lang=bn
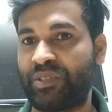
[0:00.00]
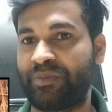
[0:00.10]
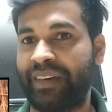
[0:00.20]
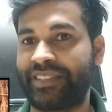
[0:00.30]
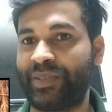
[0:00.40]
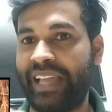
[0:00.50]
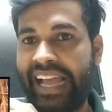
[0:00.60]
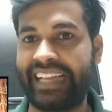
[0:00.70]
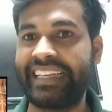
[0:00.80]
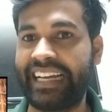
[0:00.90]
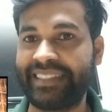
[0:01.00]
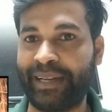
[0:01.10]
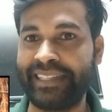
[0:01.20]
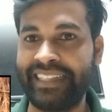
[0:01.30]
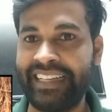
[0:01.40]
থুতমা তো একই না
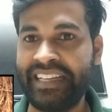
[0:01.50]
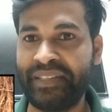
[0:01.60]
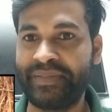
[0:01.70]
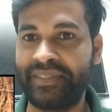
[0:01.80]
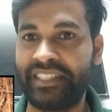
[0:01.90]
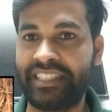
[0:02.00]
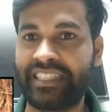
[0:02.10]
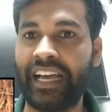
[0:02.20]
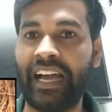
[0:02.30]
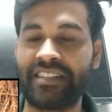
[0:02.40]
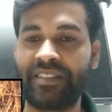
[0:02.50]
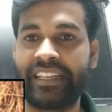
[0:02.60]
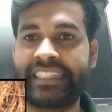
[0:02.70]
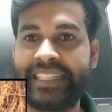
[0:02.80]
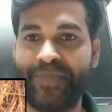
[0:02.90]
ভাই জিনিসটা আসলে
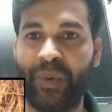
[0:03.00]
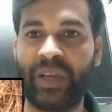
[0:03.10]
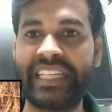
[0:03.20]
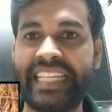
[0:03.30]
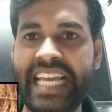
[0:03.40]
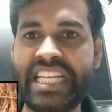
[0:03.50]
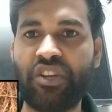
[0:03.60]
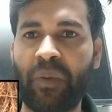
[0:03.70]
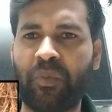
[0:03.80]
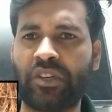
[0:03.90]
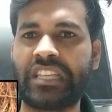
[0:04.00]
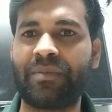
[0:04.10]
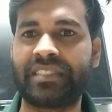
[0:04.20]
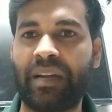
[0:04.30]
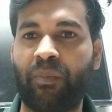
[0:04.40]
কি বলি এইসব
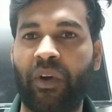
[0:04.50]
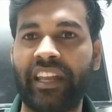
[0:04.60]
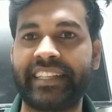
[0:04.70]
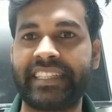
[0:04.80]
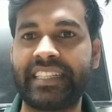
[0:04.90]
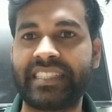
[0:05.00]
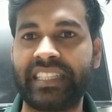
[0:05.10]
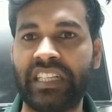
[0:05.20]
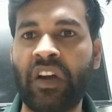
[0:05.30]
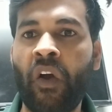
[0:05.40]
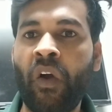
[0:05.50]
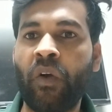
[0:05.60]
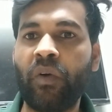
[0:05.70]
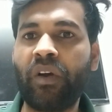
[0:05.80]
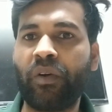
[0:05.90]
কথাবার্তা বলে ঠিক আছে
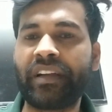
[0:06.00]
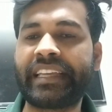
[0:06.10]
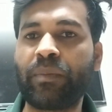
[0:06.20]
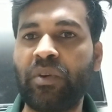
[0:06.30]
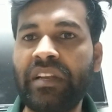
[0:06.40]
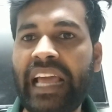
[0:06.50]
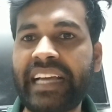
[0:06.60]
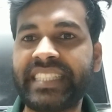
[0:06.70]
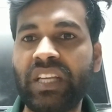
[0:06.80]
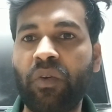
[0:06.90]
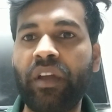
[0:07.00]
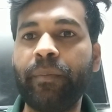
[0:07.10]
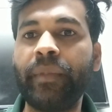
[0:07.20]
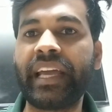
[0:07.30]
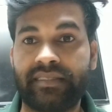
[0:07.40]
ও ওই কি ভুলে গেছে ওই
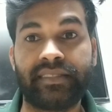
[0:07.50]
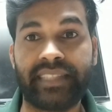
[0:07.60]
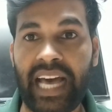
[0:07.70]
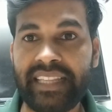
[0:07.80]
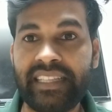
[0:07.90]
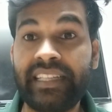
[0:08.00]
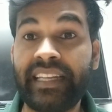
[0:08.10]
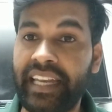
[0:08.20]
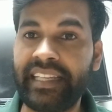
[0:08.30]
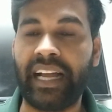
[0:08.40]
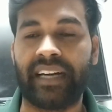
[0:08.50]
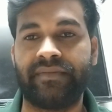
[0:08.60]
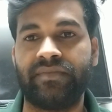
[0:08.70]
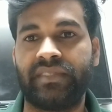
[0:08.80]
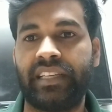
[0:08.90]
মেয়ে দাদি নানিরা
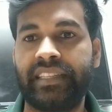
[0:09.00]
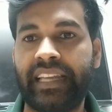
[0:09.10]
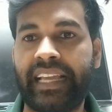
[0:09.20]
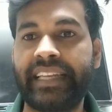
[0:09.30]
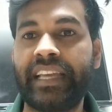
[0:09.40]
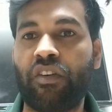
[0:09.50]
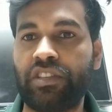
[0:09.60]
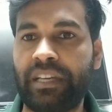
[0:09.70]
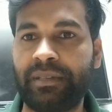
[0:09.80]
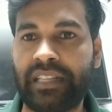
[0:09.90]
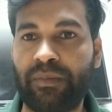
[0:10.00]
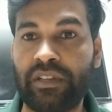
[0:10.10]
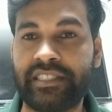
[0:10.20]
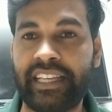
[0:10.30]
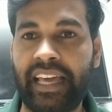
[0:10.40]
যে এদেরকে নিয়ে কথাবার্তা
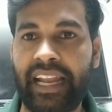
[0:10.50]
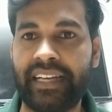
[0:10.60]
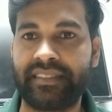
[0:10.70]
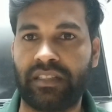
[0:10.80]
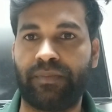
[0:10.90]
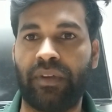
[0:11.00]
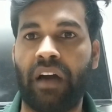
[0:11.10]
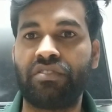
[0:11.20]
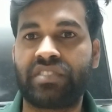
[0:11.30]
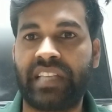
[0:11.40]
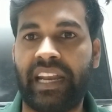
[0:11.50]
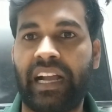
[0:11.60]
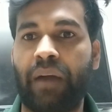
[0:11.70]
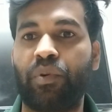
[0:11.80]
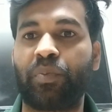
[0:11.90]
বলছে এরা যে ব্লাউজ ছাড়া
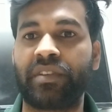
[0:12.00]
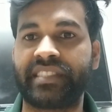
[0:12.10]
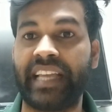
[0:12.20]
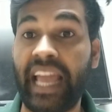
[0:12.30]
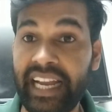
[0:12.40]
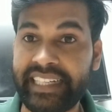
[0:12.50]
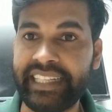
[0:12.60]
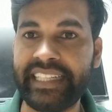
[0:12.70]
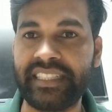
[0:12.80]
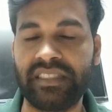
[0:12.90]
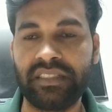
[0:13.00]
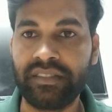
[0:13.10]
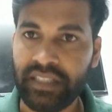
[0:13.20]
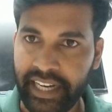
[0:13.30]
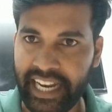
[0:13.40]
কাপড় পরেছে হ্যাঁ ঠিকই
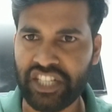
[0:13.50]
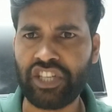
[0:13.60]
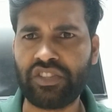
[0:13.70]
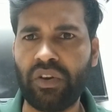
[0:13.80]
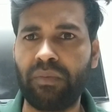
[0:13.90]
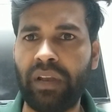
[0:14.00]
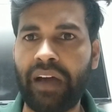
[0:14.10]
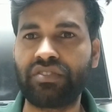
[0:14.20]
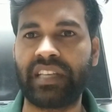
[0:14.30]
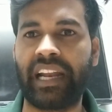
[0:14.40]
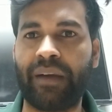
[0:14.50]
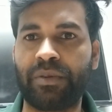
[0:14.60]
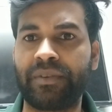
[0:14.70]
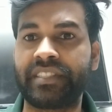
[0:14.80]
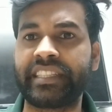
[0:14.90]
এটা সত্য ব্লাউজ ছাড়া
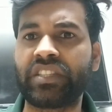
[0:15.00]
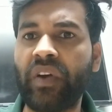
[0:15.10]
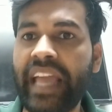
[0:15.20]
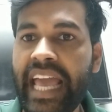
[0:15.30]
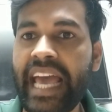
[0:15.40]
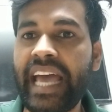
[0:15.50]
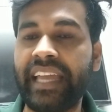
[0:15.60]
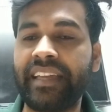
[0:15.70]
কাপড় পরেছে তো এ